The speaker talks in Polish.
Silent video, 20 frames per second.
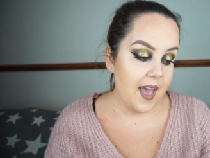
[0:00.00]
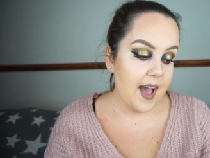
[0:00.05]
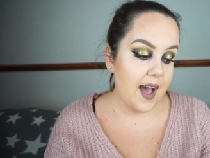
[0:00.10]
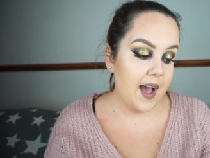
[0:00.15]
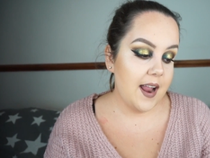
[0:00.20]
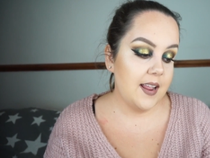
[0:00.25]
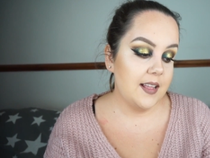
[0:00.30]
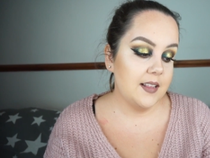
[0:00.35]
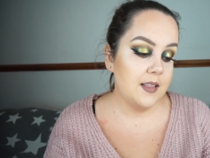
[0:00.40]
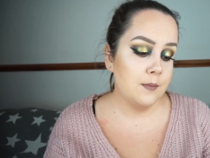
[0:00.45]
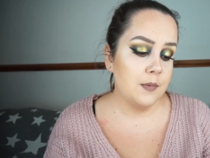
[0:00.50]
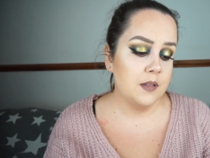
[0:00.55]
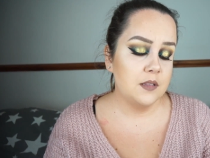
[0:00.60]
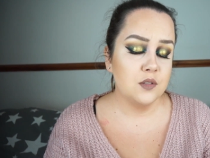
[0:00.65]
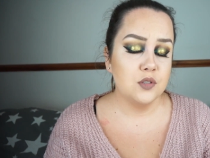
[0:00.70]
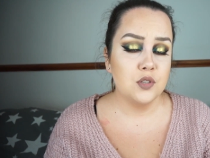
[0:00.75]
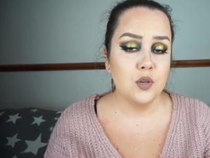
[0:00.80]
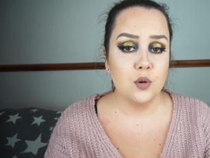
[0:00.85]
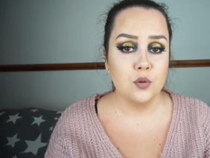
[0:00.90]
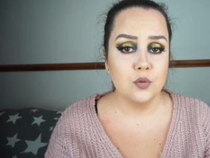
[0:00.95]
ale nie ma
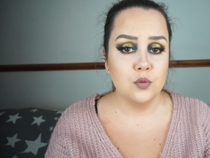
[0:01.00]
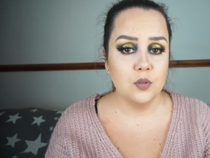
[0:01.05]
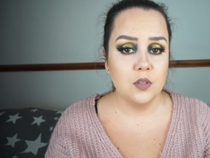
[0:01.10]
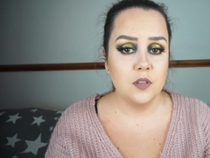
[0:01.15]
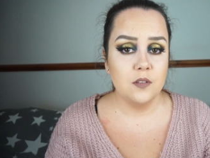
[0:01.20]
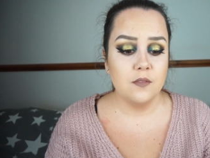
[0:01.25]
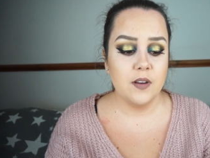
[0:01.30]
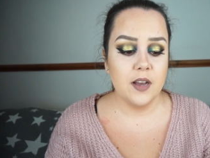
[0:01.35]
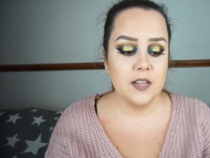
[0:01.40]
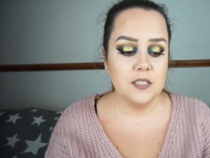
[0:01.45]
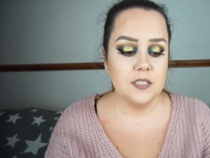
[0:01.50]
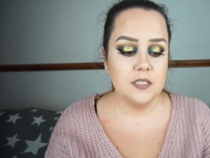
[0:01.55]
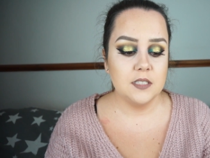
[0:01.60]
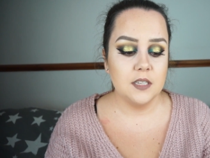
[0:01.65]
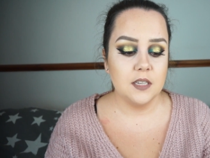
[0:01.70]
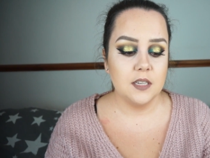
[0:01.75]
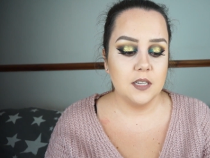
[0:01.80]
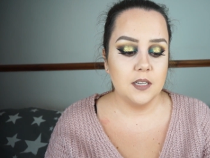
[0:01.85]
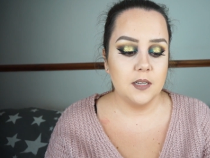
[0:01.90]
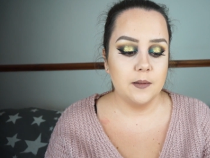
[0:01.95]
co się oszukiwać.
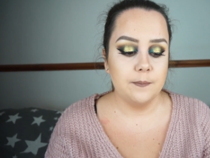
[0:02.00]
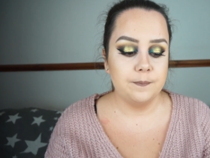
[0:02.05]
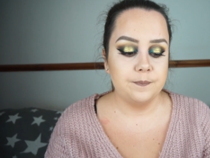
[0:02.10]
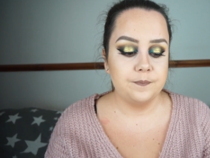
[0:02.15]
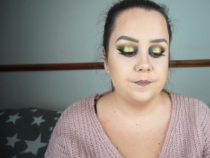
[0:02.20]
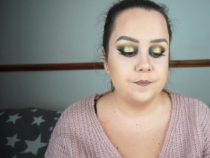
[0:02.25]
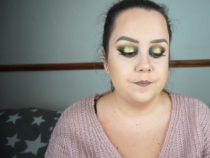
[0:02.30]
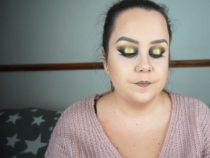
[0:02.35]
Um,